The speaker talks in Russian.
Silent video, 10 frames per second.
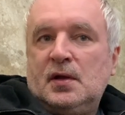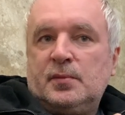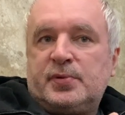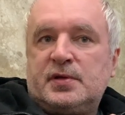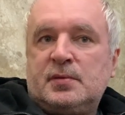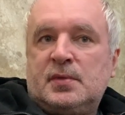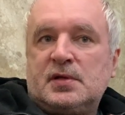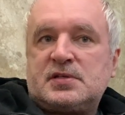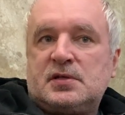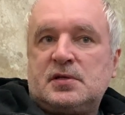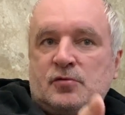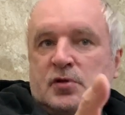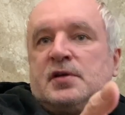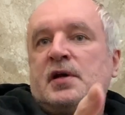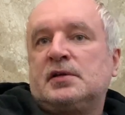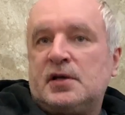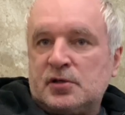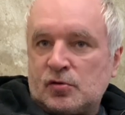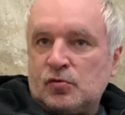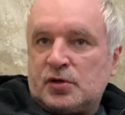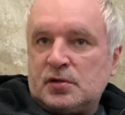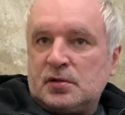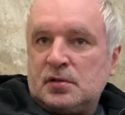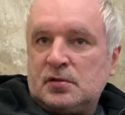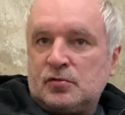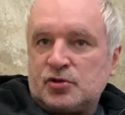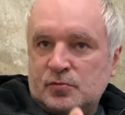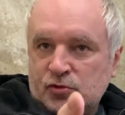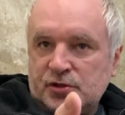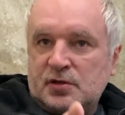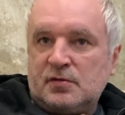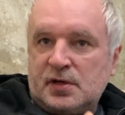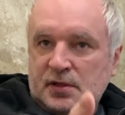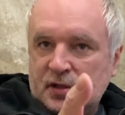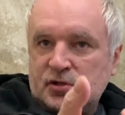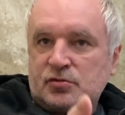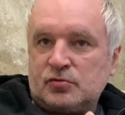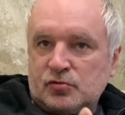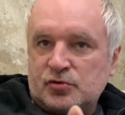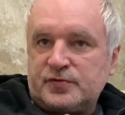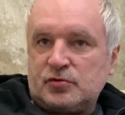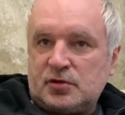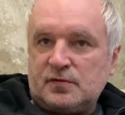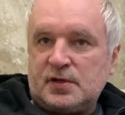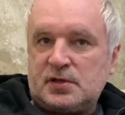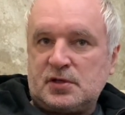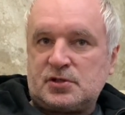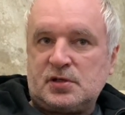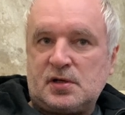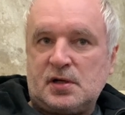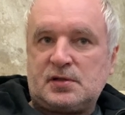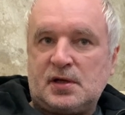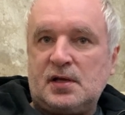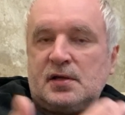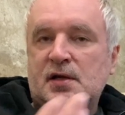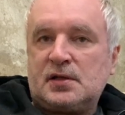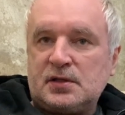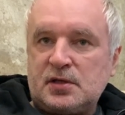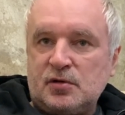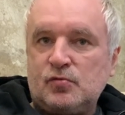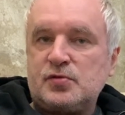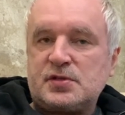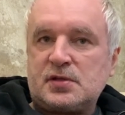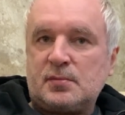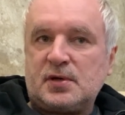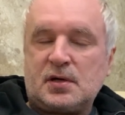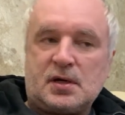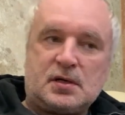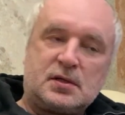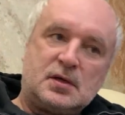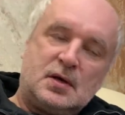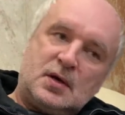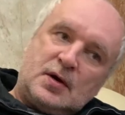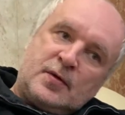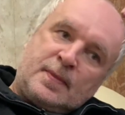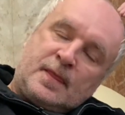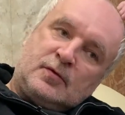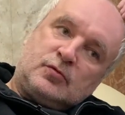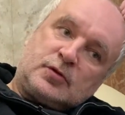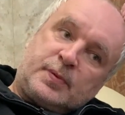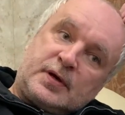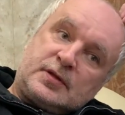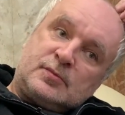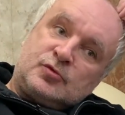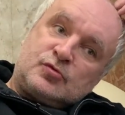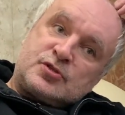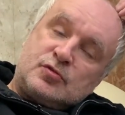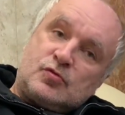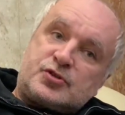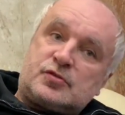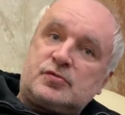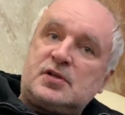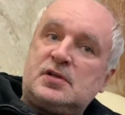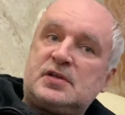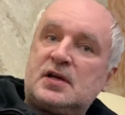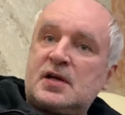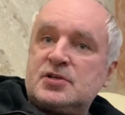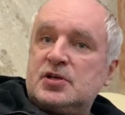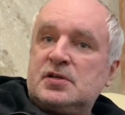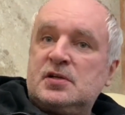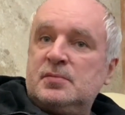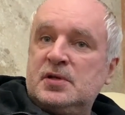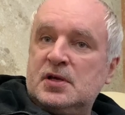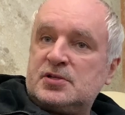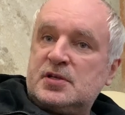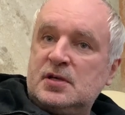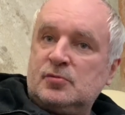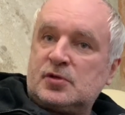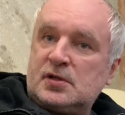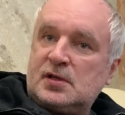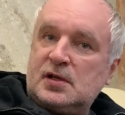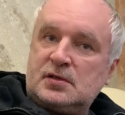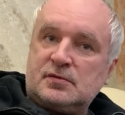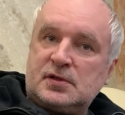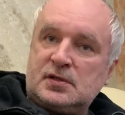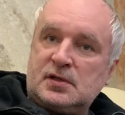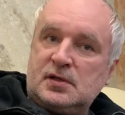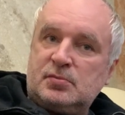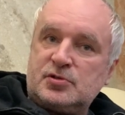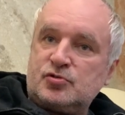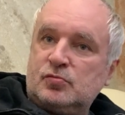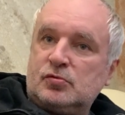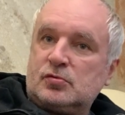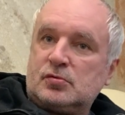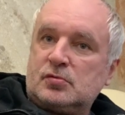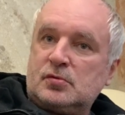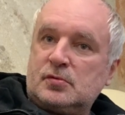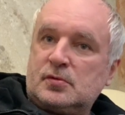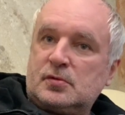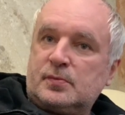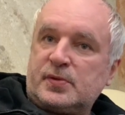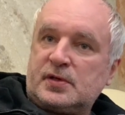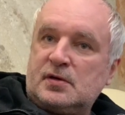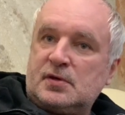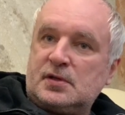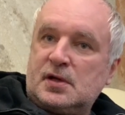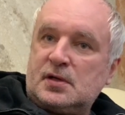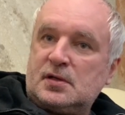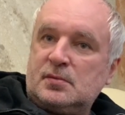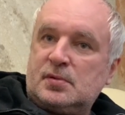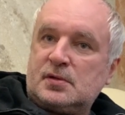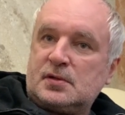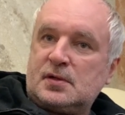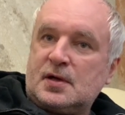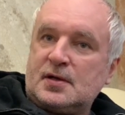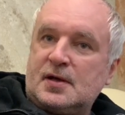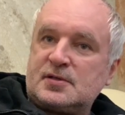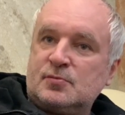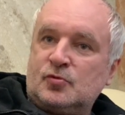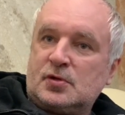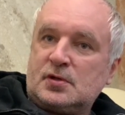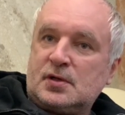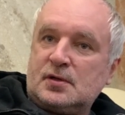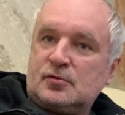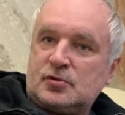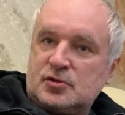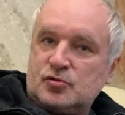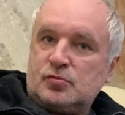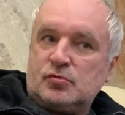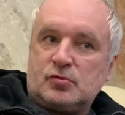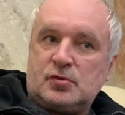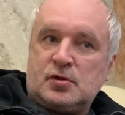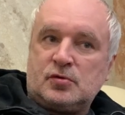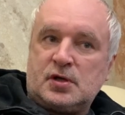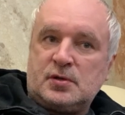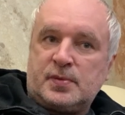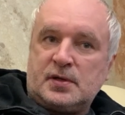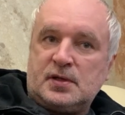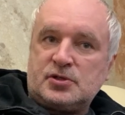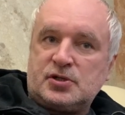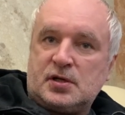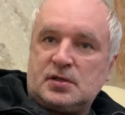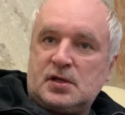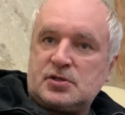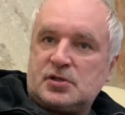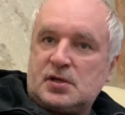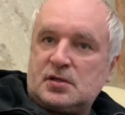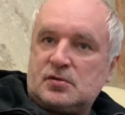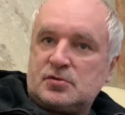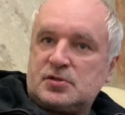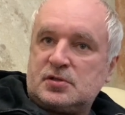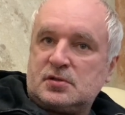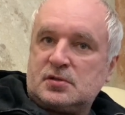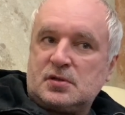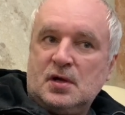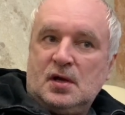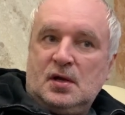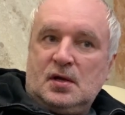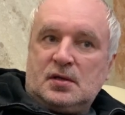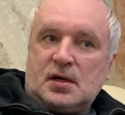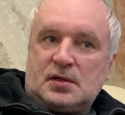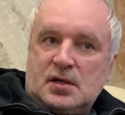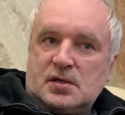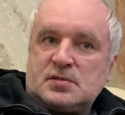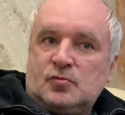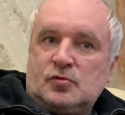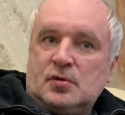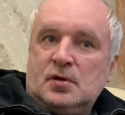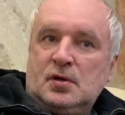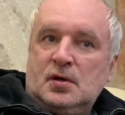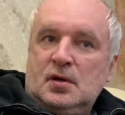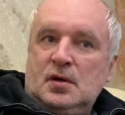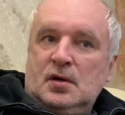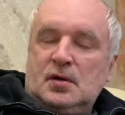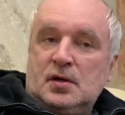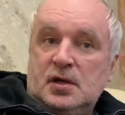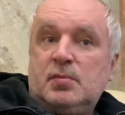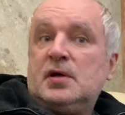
поднимался, иногда Ерохин, тоже можно говорить, да, что он тоже все-таки в оттяжке играет, иногда Дриуси там играет. Вот, поэтому тут сложно. Тут или ты окончательно меняешь схему, тогда для этого надо либо дзюбу э, продавать, да, либо а, азмуна, да, но ну, ты дзюбу никуда не продашь, не отдашь, да, то есть э, тогда азмун. Либо